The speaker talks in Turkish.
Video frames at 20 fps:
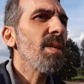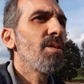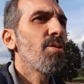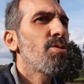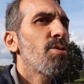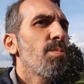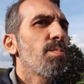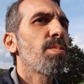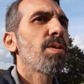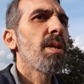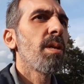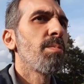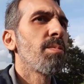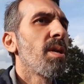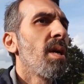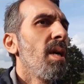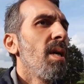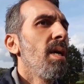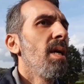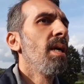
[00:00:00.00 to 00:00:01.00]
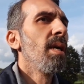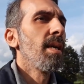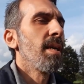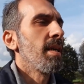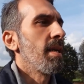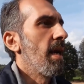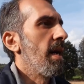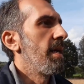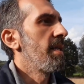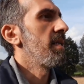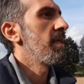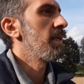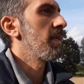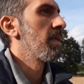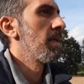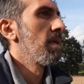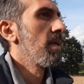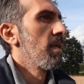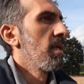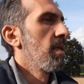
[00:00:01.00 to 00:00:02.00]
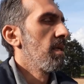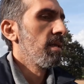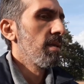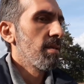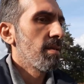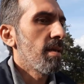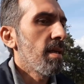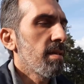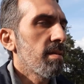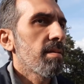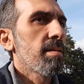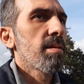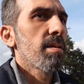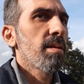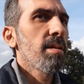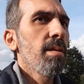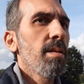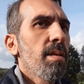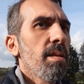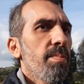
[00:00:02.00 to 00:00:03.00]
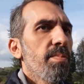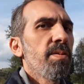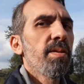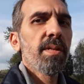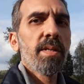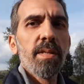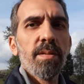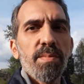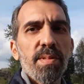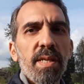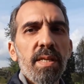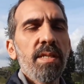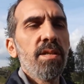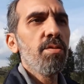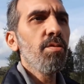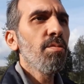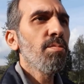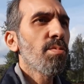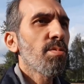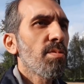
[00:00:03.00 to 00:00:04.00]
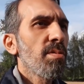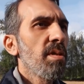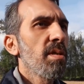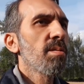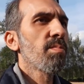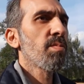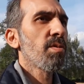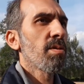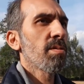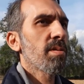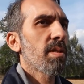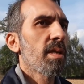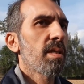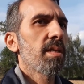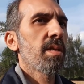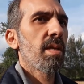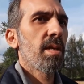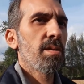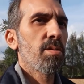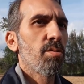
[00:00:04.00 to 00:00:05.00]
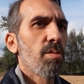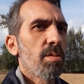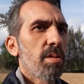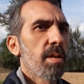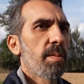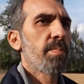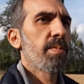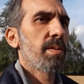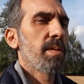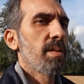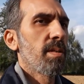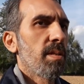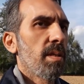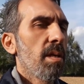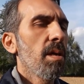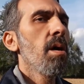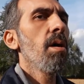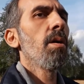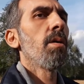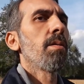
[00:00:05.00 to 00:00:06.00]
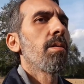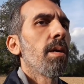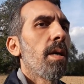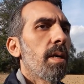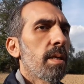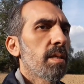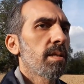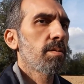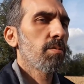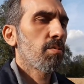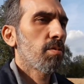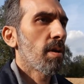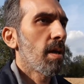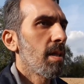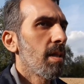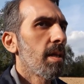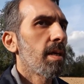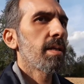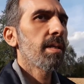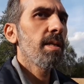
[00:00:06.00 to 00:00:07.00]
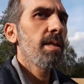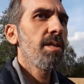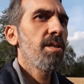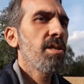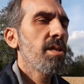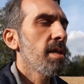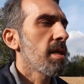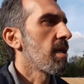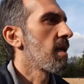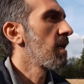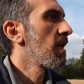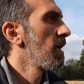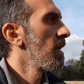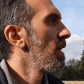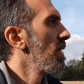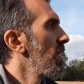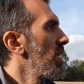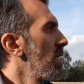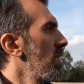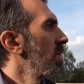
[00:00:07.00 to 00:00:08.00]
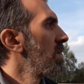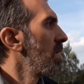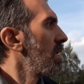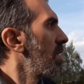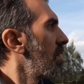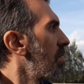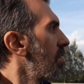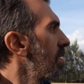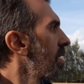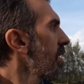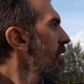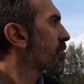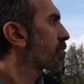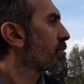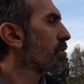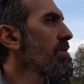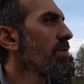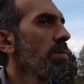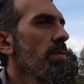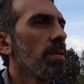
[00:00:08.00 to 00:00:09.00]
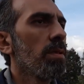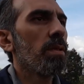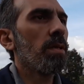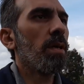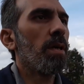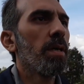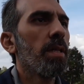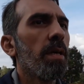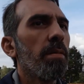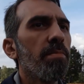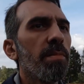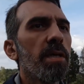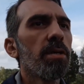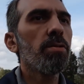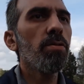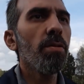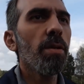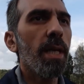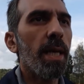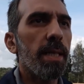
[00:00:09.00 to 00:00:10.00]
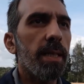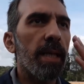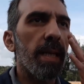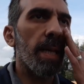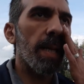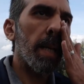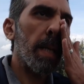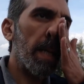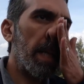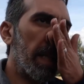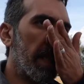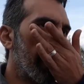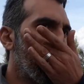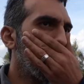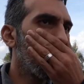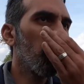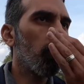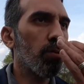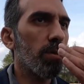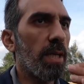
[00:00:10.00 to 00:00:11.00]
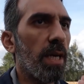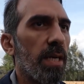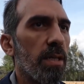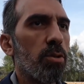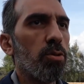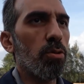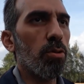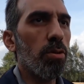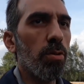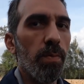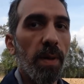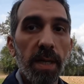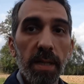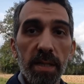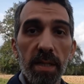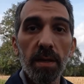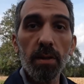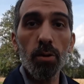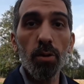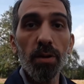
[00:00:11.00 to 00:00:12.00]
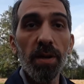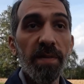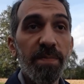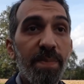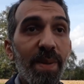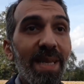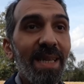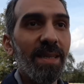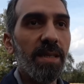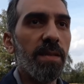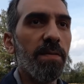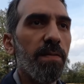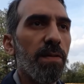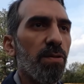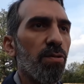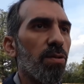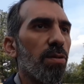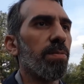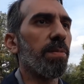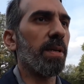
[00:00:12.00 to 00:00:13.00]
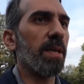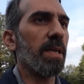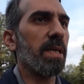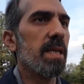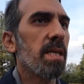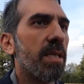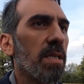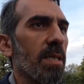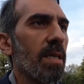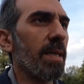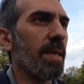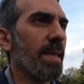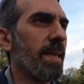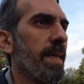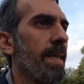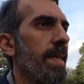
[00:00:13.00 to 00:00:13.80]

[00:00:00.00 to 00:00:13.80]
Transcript: Küçük bir şeymiş. Yani sen tırcılık yapan adam zannediyor musun 24 saat direksiyon tepesinde? Yok artık kurallar değişti. Olay şu adamlar diyorlar ki sen 3 saat sür. Bak takograf bilgisi veriyorum arkadaşlar.